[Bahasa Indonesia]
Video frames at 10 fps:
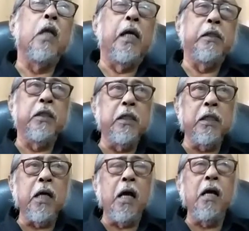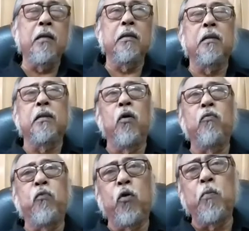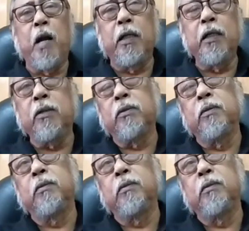Estetika non formal itu